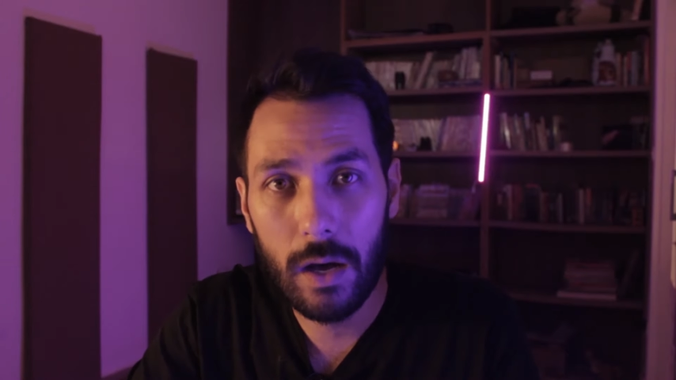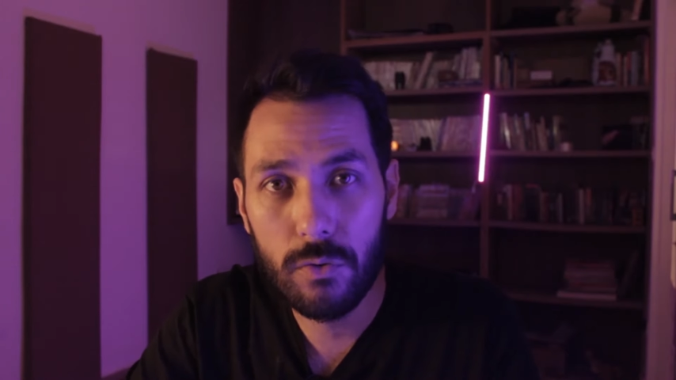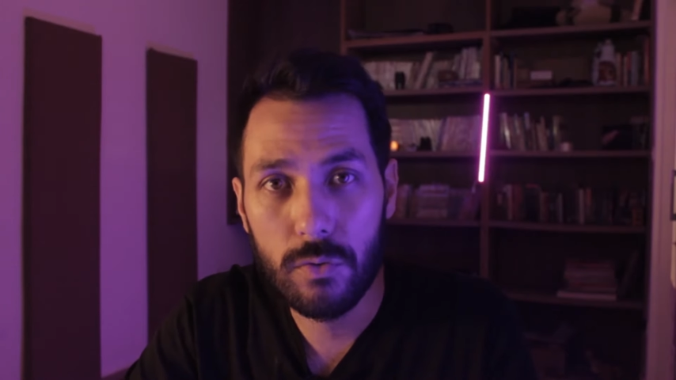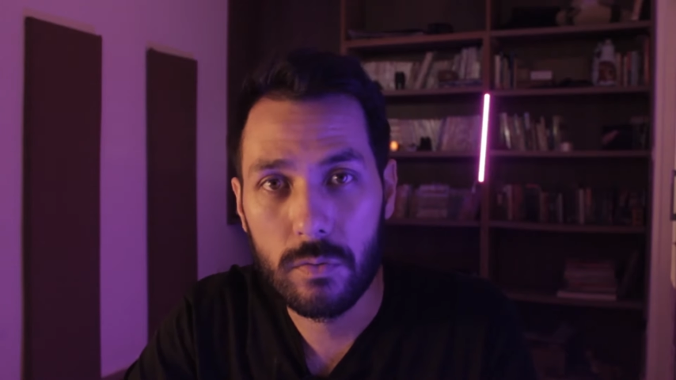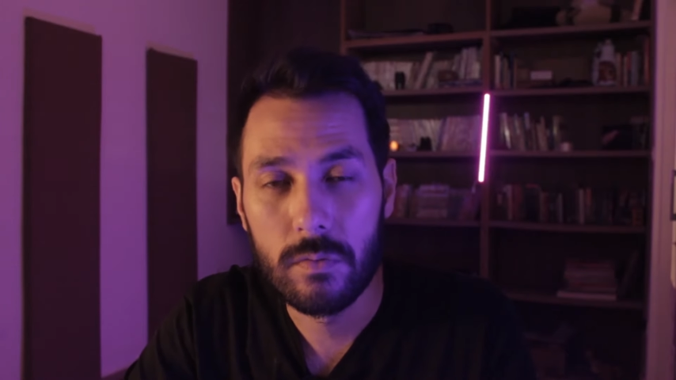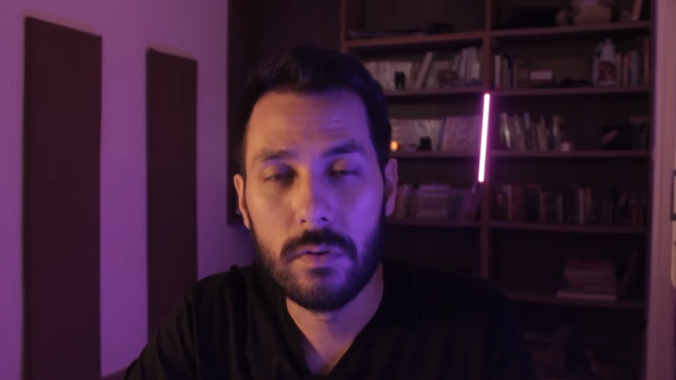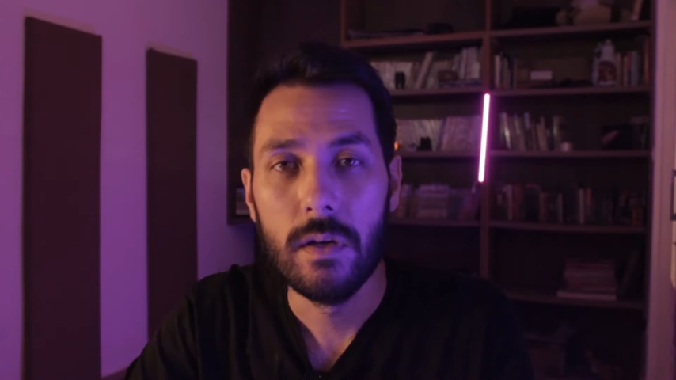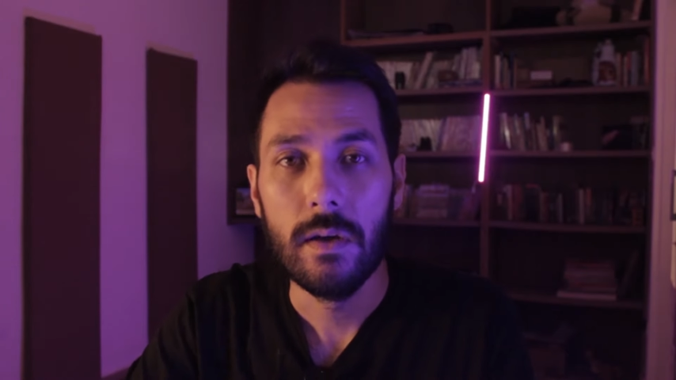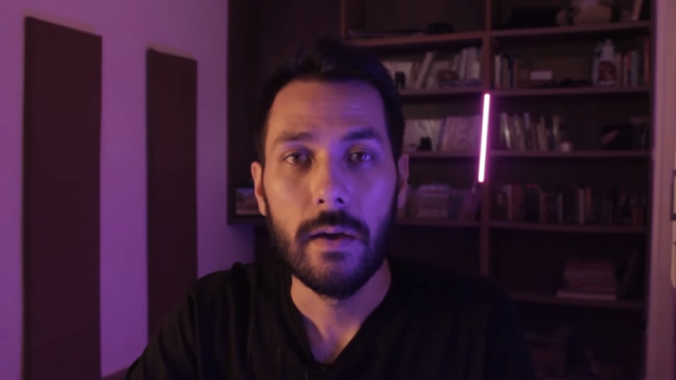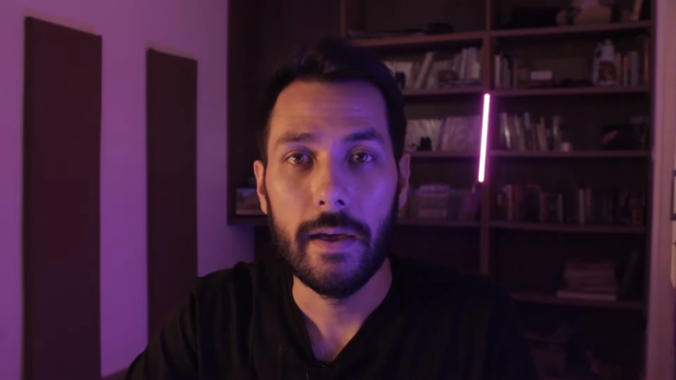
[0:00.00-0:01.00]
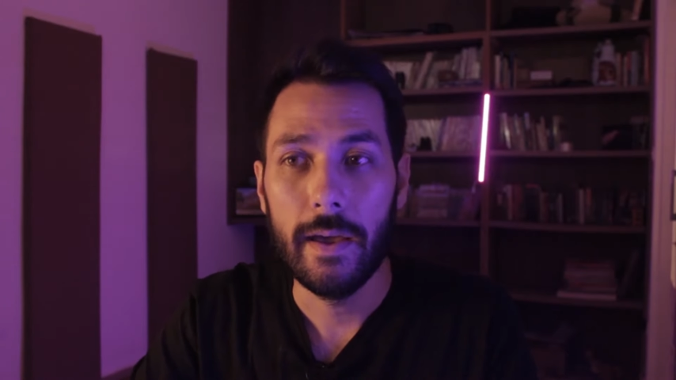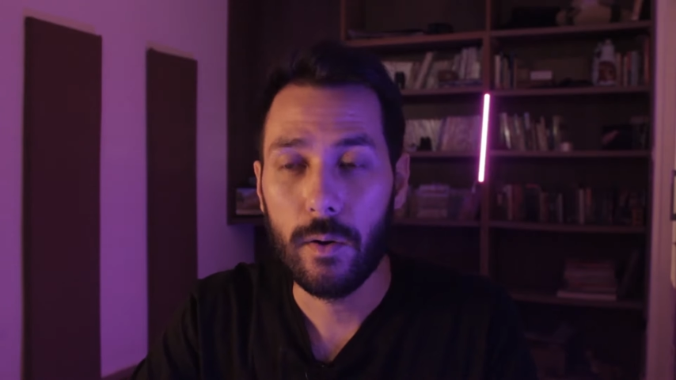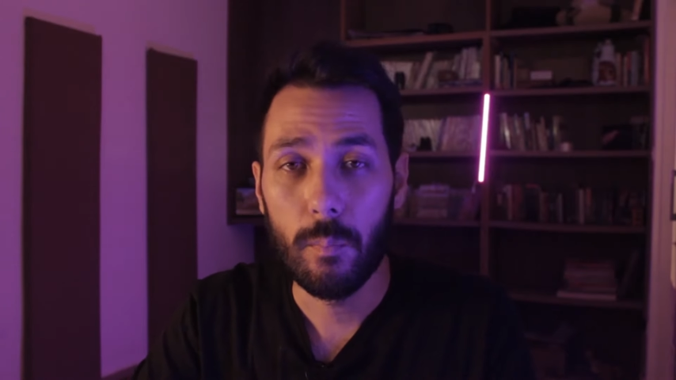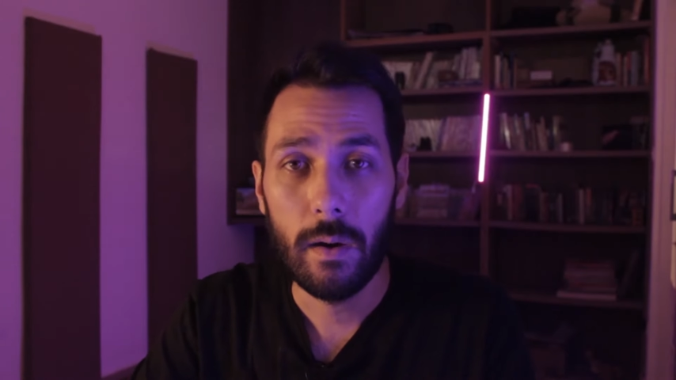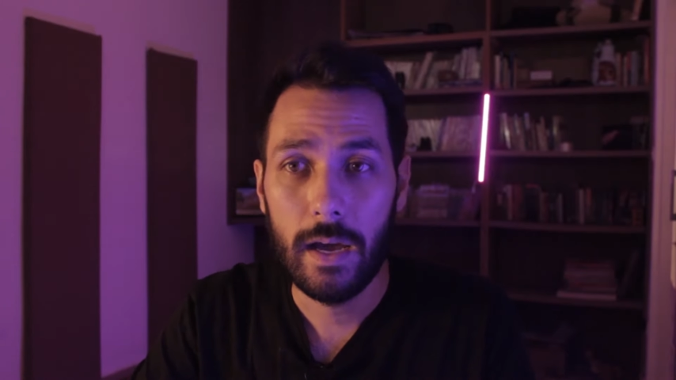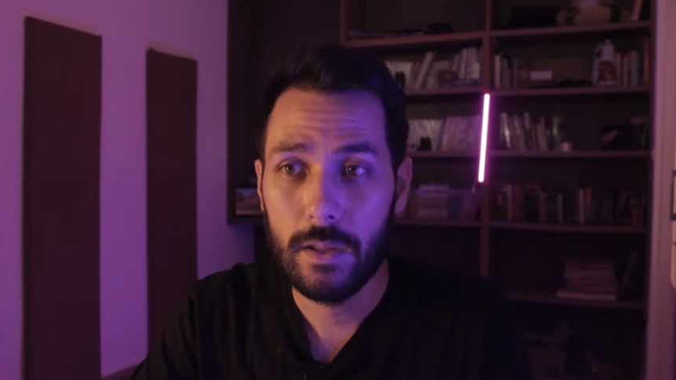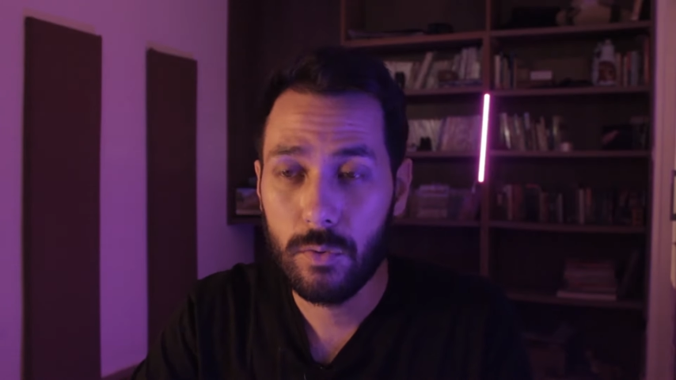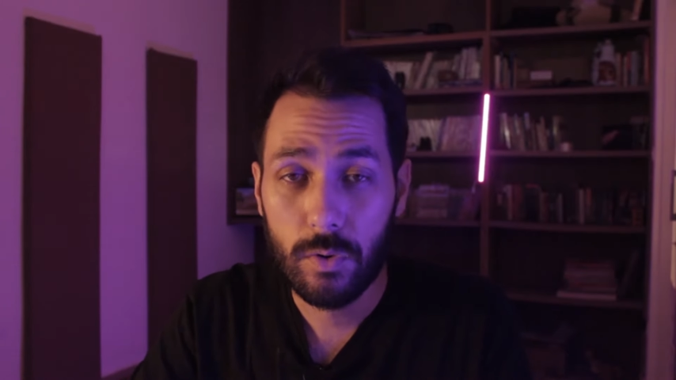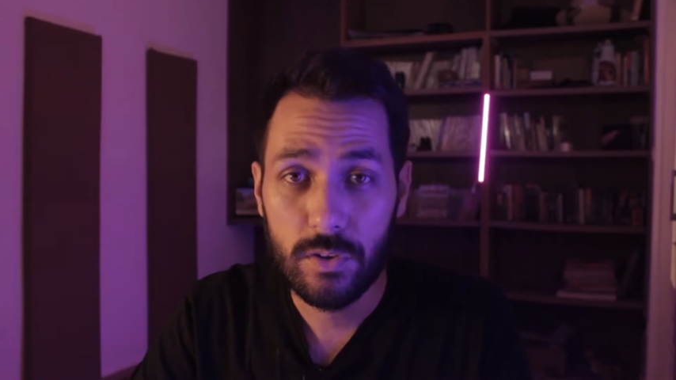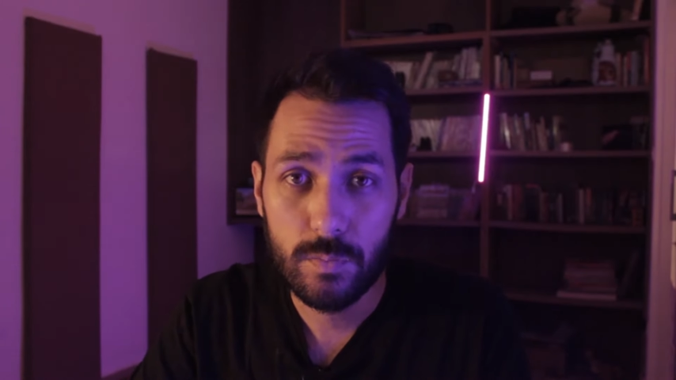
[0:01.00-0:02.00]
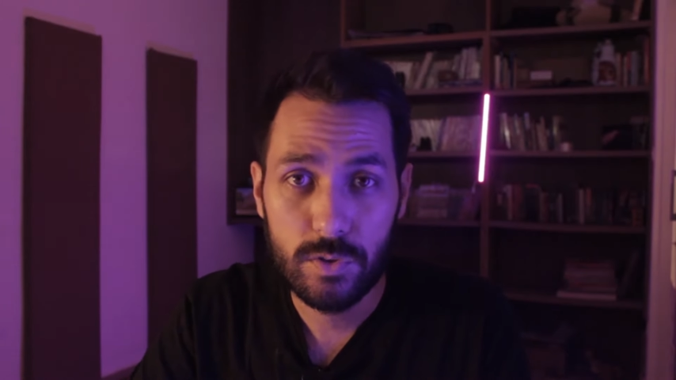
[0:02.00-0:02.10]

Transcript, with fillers: alto é, comparado com esse